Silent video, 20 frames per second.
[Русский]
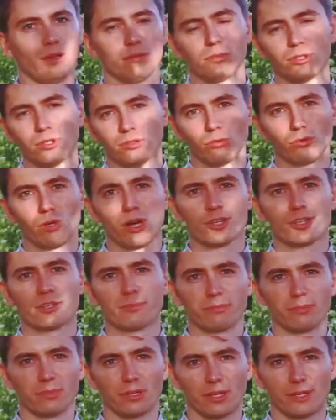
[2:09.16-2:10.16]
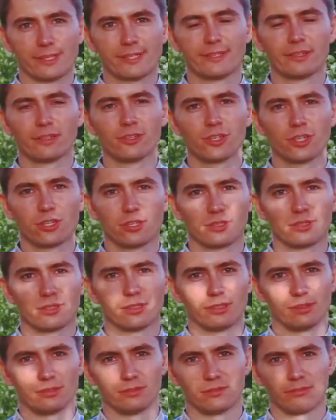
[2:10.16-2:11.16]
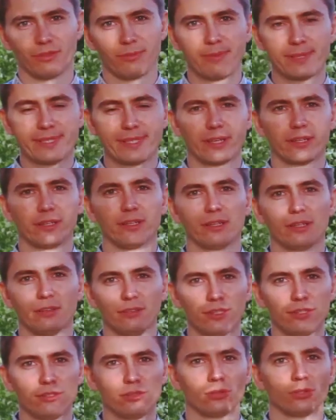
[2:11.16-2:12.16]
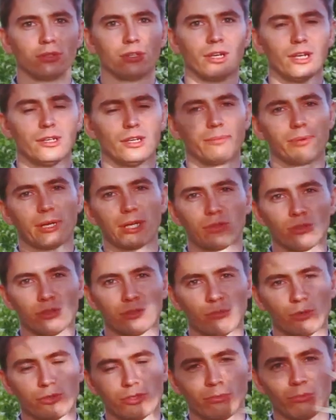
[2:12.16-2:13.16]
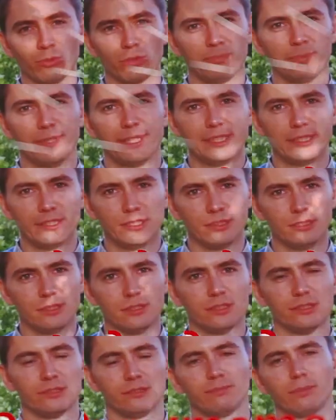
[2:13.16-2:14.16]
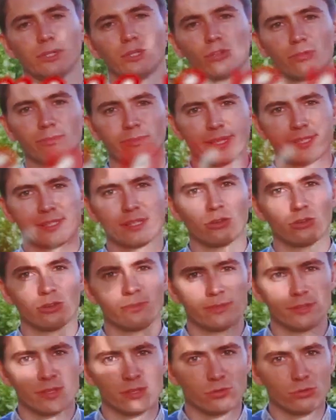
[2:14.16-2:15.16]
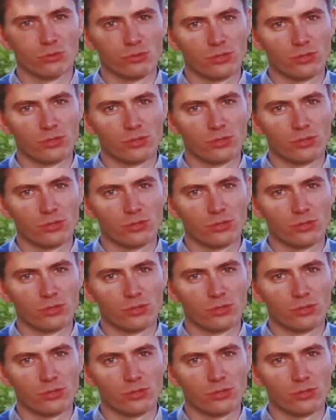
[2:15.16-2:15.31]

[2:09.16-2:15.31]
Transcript: Мы укажем ссылочки в описании к видео, по которым можно будет перейти и подробно ознакомиться с